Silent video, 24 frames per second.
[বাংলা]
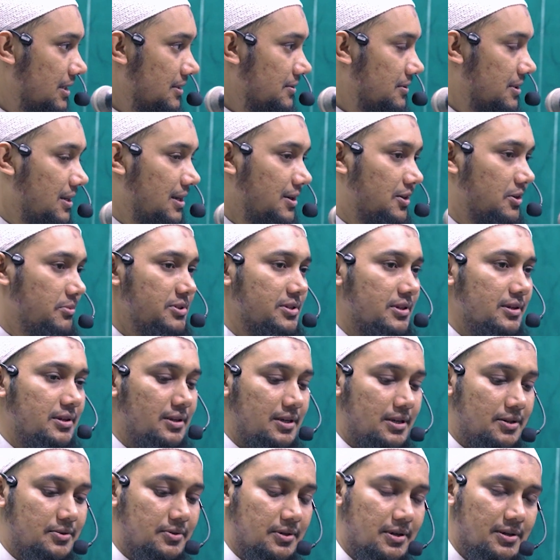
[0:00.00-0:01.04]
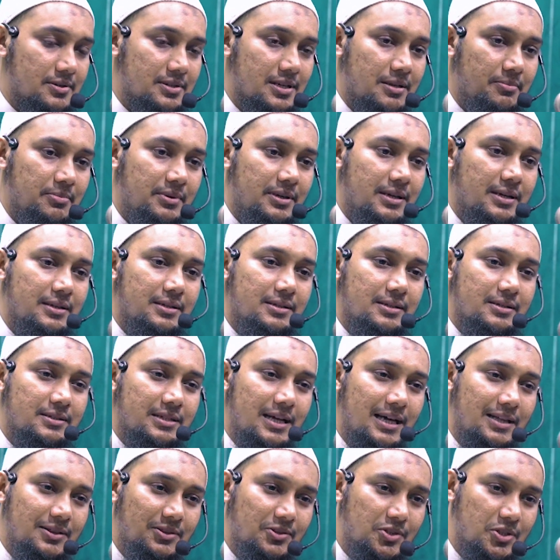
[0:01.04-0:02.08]
তাহলে নবী সাল্লাহ আলাইসলাম গিয়ে
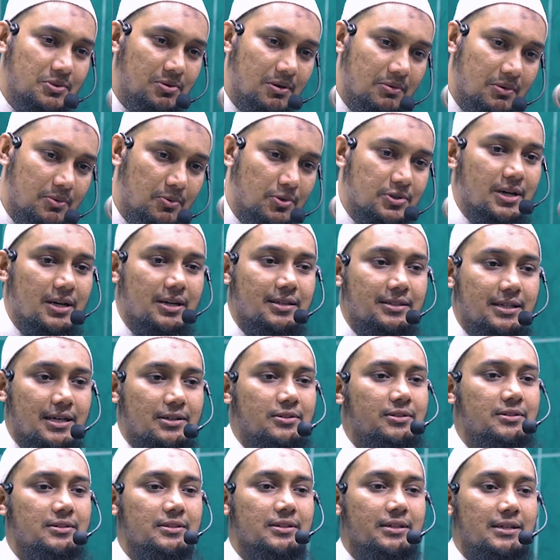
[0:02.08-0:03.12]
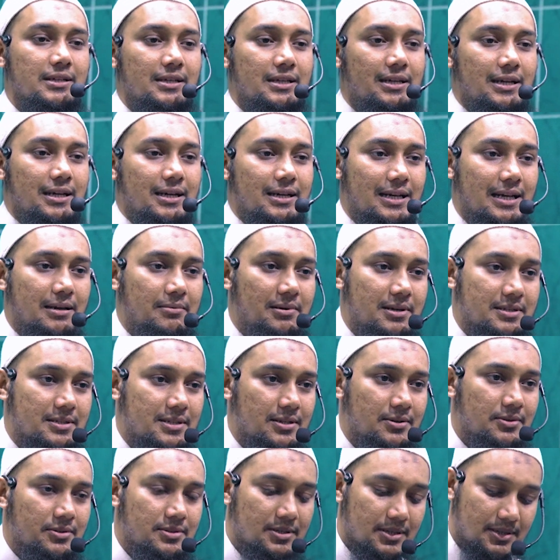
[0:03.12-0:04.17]
শান্তভাবে বোঝালেন দেখো
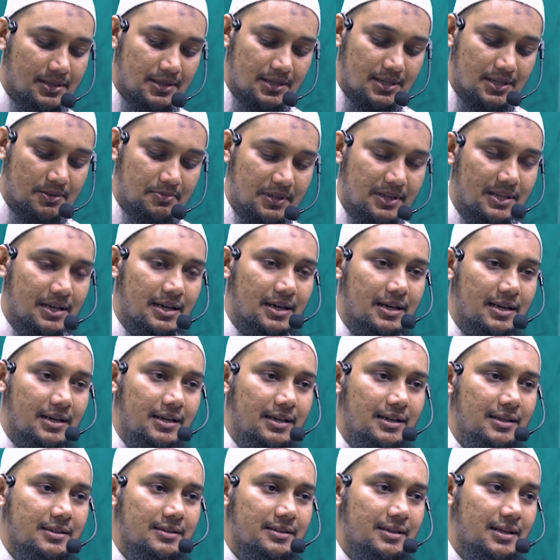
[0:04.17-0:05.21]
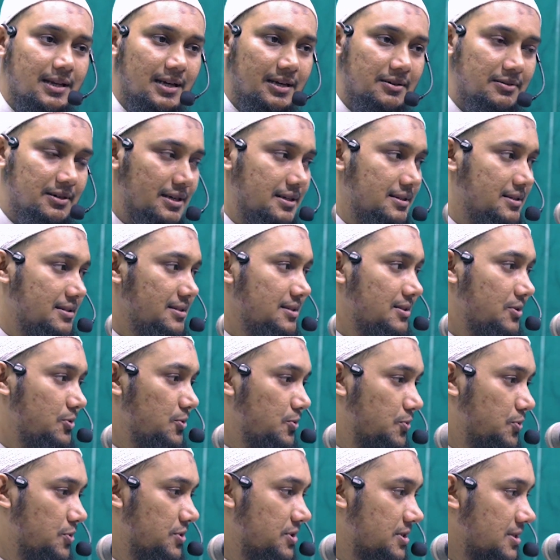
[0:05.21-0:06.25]
নামাজটা হচ্ছে তসবি তালিল তিলাওয়াত
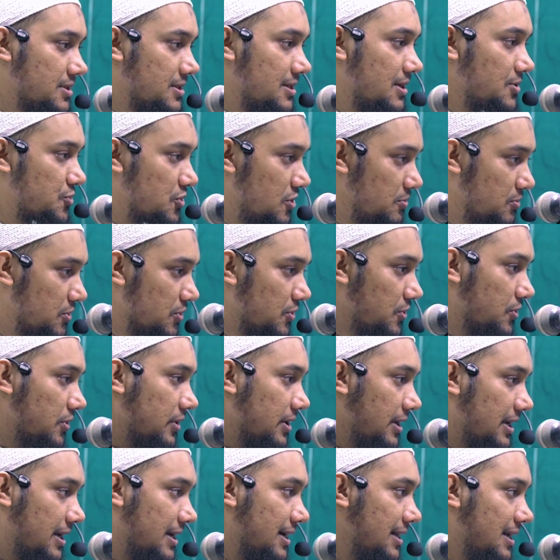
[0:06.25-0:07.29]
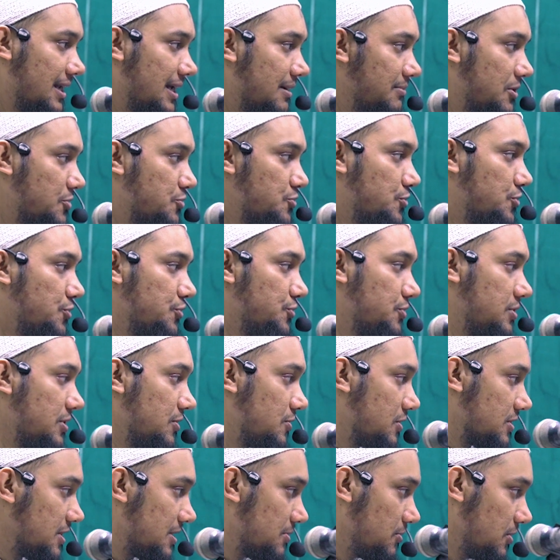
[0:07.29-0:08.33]
রুকু সেজদার সমন্বয় এখানে আমরা জোরে জোরে
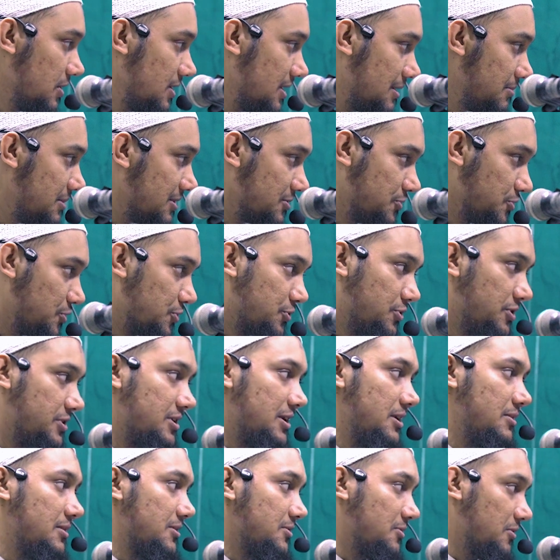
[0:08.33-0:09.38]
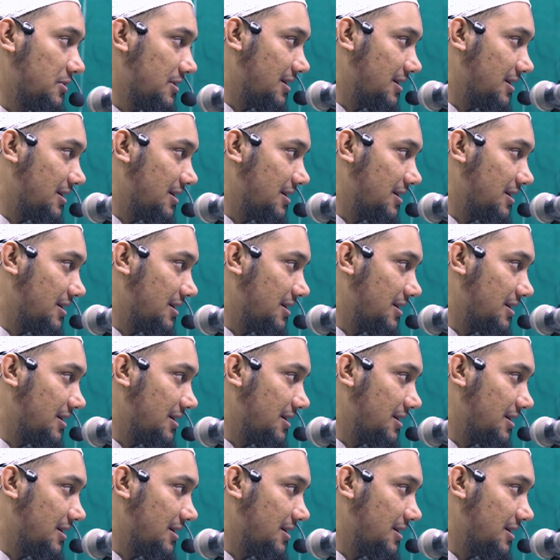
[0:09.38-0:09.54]
কথা বলি না বা জোরে জোরে তিলাওয়াত